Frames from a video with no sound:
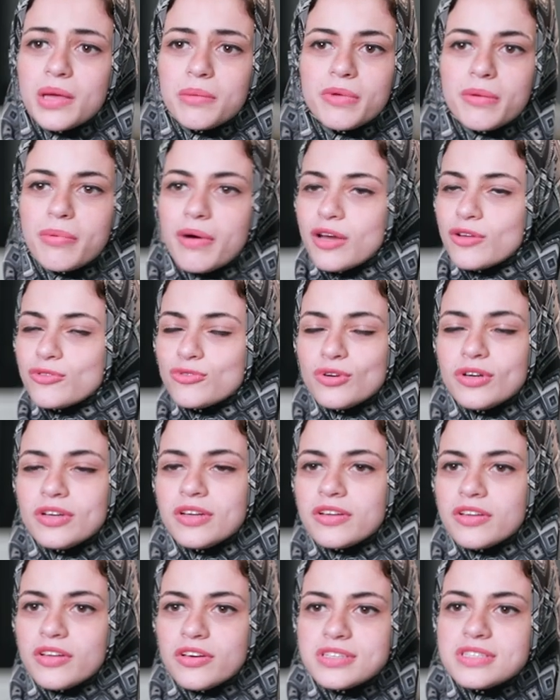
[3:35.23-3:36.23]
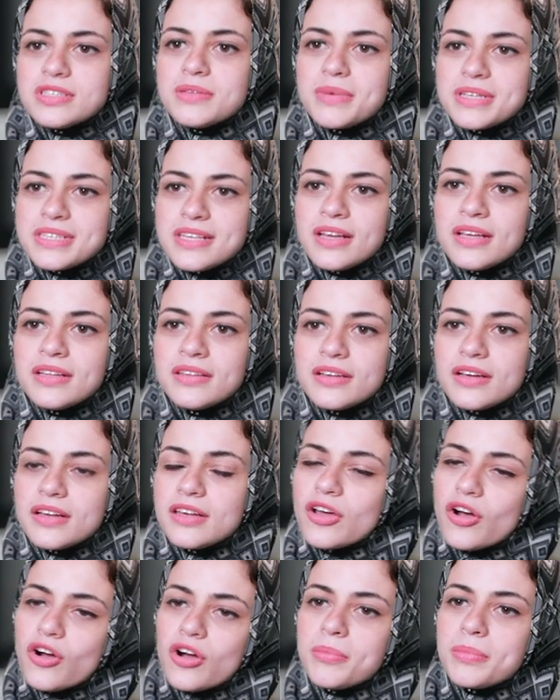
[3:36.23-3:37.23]
بيبقى على طول اللي ناقصني مثلا
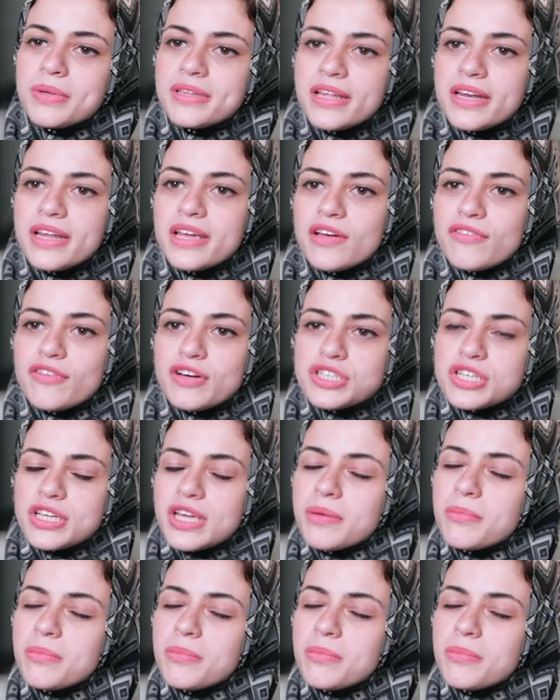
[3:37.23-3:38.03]
اللياقه البدنيه فعشان